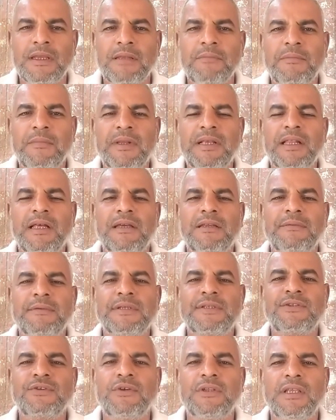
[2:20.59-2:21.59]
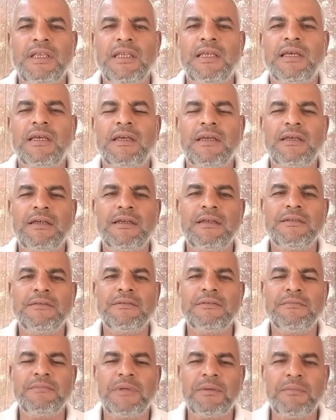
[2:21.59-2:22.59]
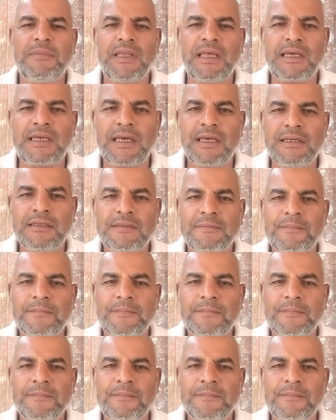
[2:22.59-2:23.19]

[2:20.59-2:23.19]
المملكه العربيه السعوديه مملكه